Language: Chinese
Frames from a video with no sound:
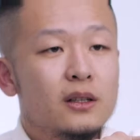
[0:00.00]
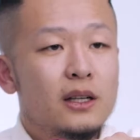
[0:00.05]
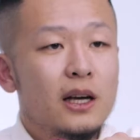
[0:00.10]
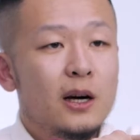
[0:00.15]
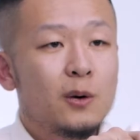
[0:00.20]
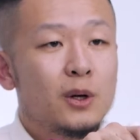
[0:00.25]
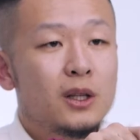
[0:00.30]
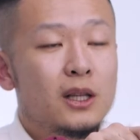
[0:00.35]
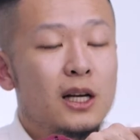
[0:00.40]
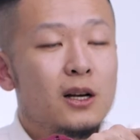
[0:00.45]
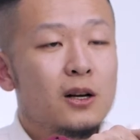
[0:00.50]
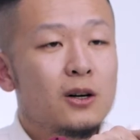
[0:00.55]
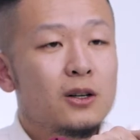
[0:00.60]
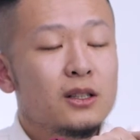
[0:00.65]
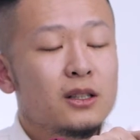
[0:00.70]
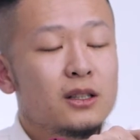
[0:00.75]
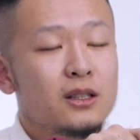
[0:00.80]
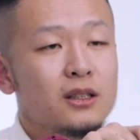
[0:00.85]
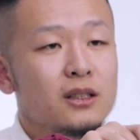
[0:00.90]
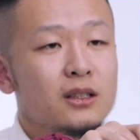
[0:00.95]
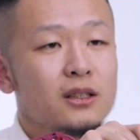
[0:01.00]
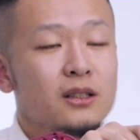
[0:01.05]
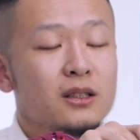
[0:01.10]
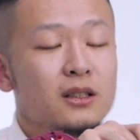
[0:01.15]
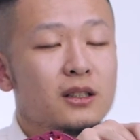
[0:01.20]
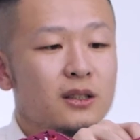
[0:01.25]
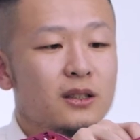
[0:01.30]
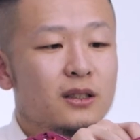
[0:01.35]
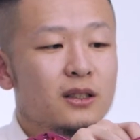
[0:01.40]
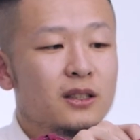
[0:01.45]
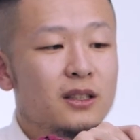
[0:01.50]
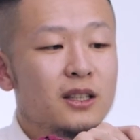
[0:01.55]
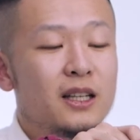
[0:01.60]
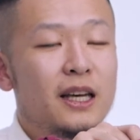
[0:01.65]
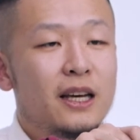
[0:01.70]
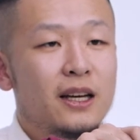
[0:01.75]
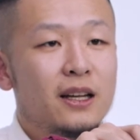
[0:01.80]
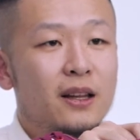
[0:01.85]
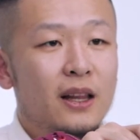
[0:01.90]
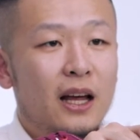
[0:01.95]
两位大佬的格
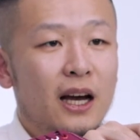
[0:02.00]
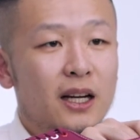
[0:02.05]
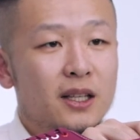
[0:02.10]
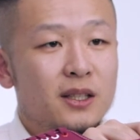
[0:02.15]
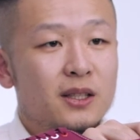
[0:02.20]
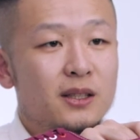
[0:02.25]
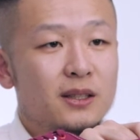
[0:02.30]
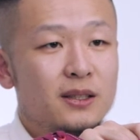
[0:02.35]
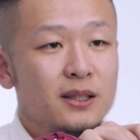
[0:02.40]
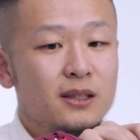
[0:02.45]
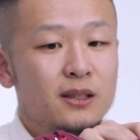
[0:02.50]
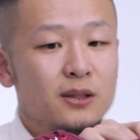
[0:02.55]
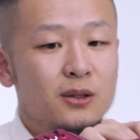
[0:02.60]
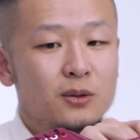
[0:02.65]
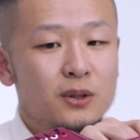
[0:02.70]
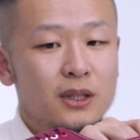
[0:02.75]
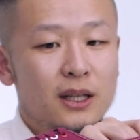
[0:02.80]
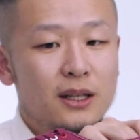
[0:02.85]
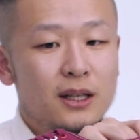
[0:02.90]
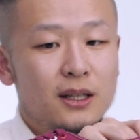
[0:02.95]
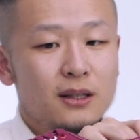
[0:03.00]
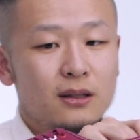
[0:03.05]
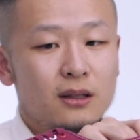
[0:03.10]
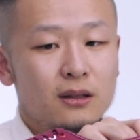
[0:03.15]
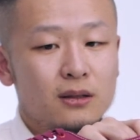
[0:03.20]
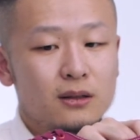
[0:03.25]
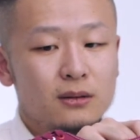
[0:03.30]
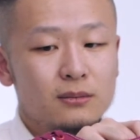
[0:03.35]
言还是刺绣在内侧。